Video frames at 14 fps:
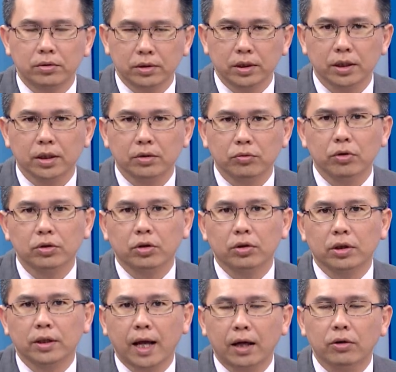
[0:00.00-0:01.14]
这个多头
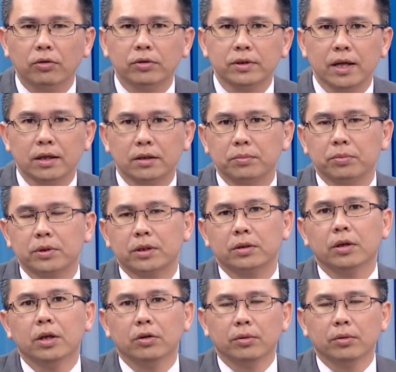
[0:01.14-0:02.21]
的高空涨势不止，